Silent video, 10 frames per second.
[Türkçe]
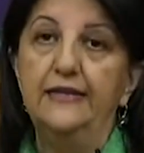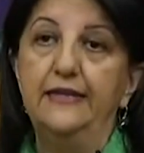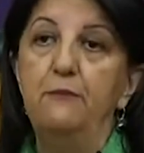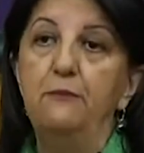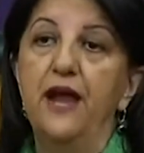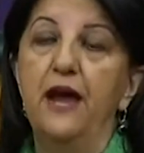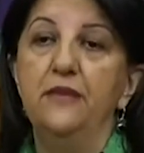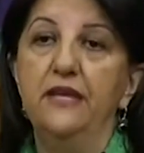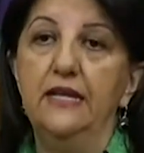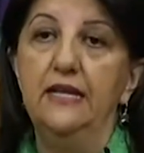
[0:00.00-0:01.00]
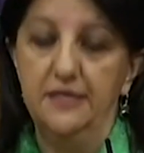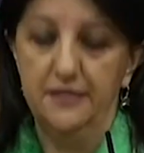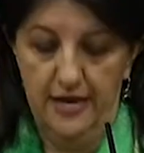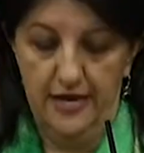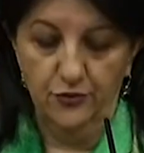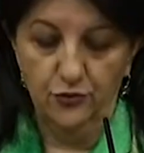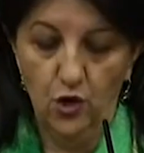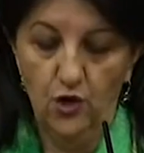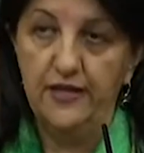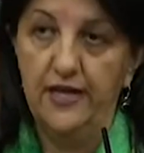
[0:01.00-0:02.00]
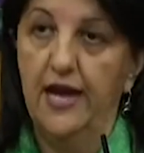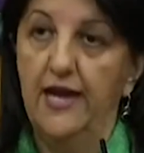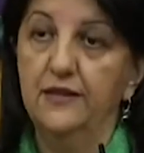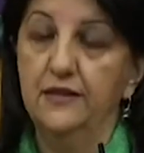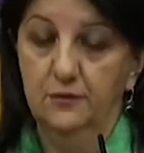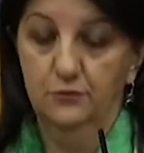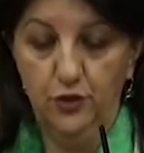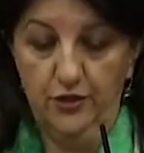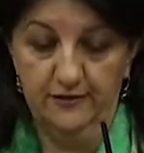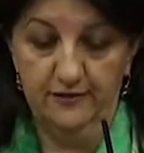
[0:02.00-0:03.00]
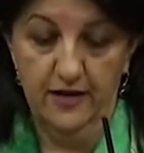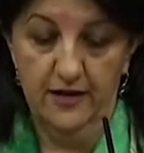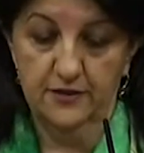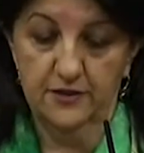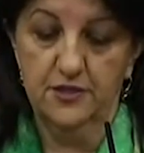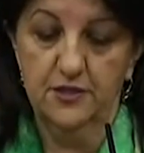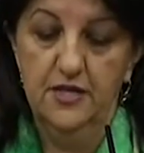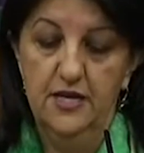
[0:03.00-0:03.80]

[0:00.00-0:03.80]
deprem illerine gönderen bu iktidardır.